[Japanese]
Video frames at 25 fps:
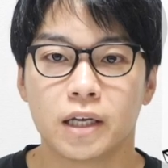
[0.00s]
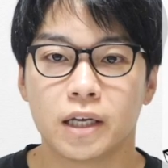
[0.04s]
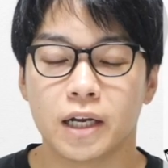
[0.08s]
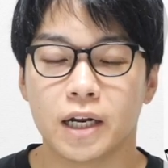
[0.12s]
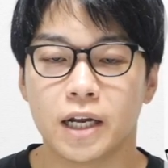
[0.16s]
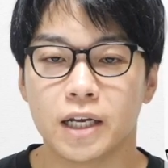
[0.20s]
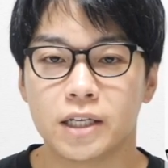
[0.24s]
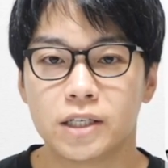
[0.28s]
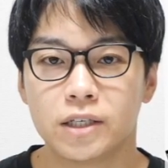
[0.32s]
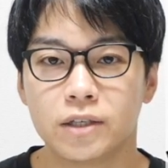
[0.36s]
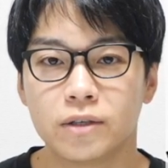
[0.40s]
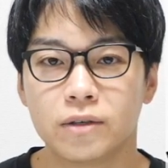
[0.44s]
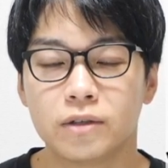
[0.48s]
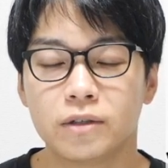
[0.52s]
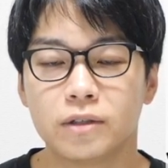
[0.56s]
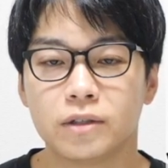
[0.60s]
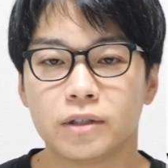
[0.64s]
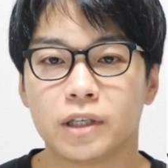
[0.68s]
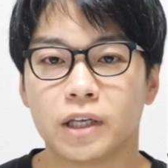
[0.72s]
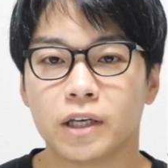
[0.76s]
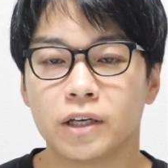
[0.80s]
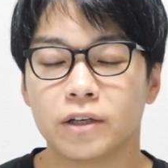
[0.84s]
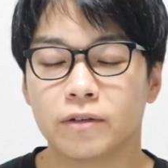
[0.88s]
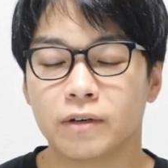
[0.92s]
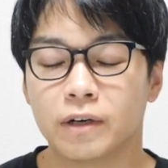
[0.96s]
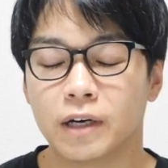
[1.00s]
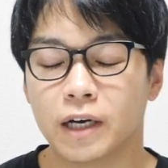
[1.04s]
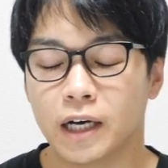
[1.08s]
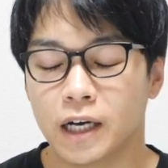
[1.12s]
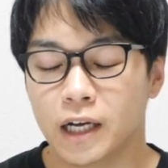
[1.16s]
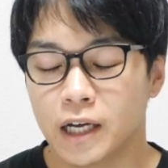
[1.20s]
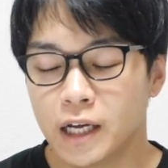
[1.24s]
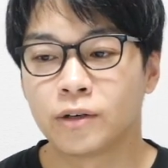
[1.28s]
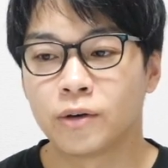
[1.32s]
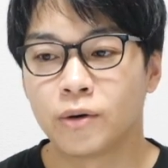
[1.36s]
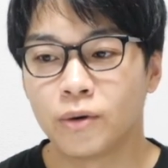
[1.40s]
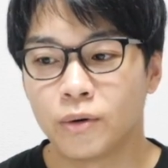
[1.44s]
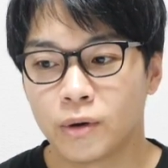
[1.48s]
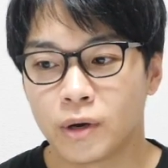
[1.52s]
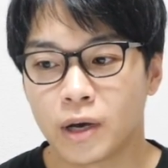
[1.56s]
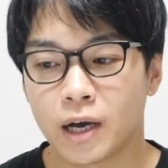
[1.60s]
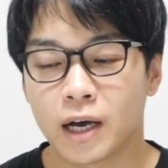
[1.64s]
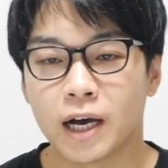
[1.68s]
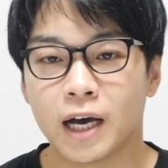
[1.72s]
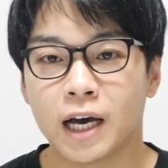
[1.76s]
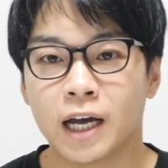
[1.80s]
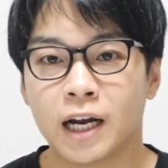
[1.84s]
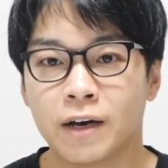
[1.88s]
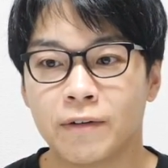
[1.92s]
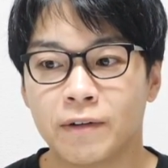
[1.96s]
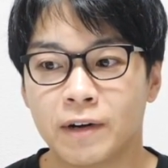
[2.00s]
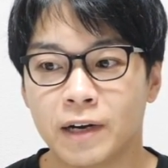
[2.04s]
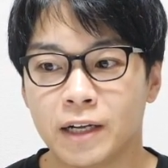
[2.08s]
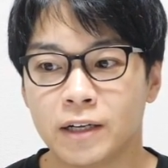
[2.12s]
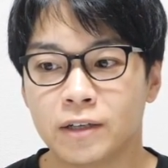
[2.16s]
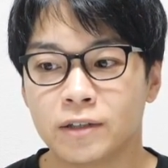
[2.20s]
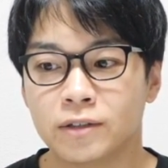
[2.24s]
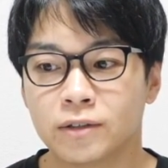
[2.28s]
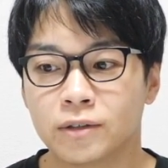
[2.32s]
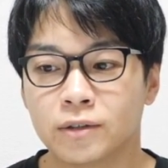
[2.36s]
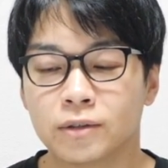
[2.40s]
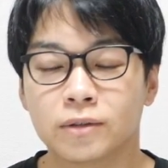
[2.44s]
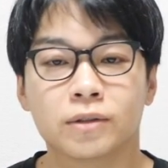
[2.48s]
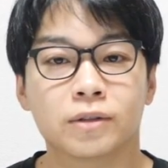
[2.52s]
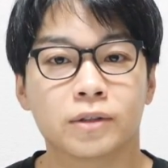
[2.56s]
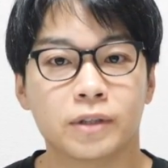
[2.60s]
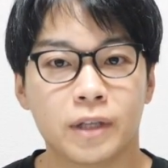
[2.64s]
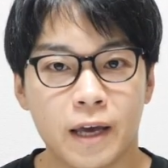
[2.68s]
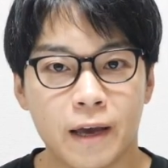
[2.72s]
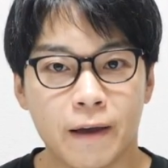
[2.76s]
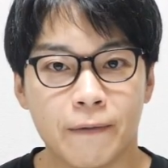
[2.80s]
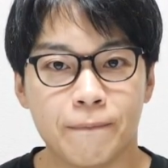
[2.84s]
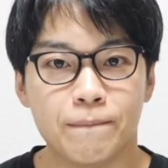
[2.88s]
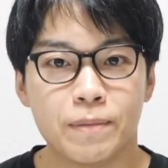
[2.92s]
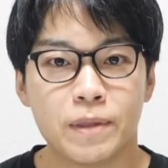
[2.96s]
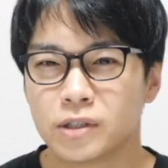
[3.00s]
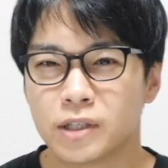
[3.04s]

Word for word: でレチノールっていうのは、効果が現れる濃度で、